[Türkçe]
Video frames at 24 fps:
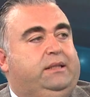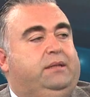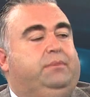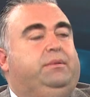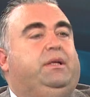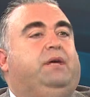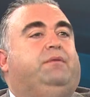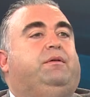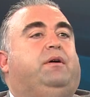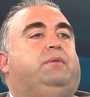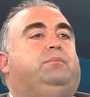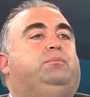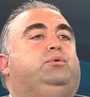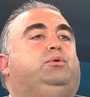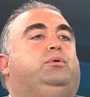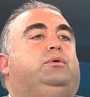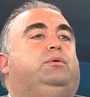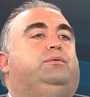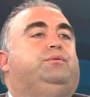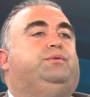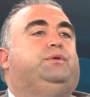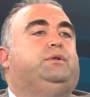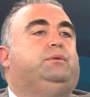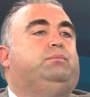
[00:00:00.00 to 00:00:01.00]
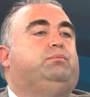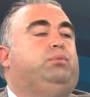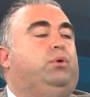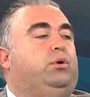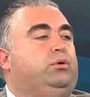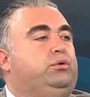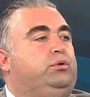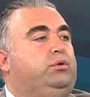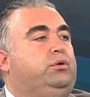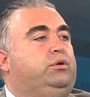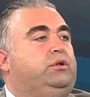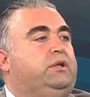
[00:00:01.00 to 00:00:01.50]
Şimdi bir defa bu
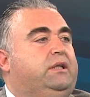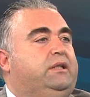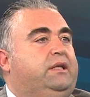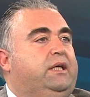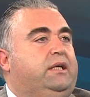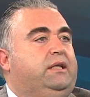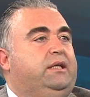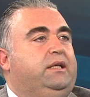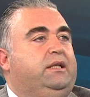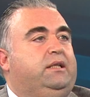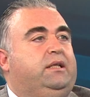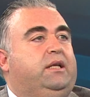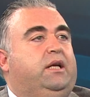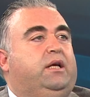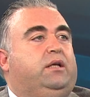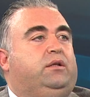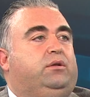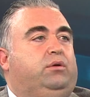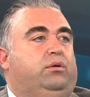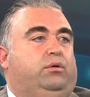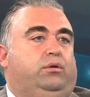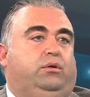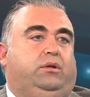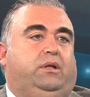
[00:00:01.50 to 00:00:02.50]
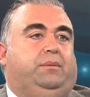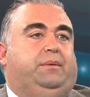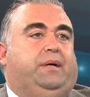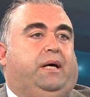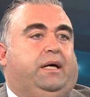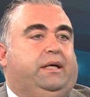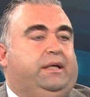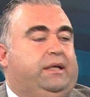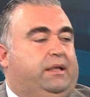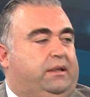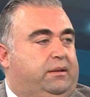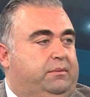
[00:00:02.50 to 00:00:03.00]
futbolculukla teknik direktörlüğü de
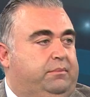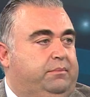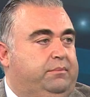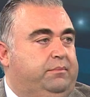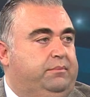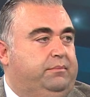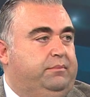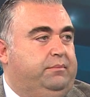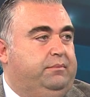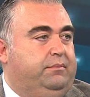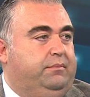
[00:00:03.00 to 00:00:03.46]
bir ayıralım.